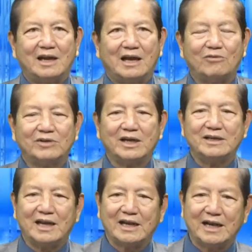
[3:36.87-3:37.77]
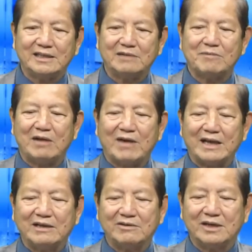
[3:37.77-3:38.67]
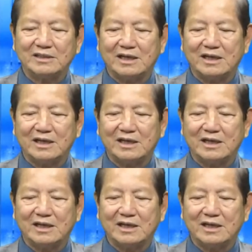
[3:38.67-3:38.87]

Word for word: là không nên lại gây thêm bạo loạn nhiều nữa,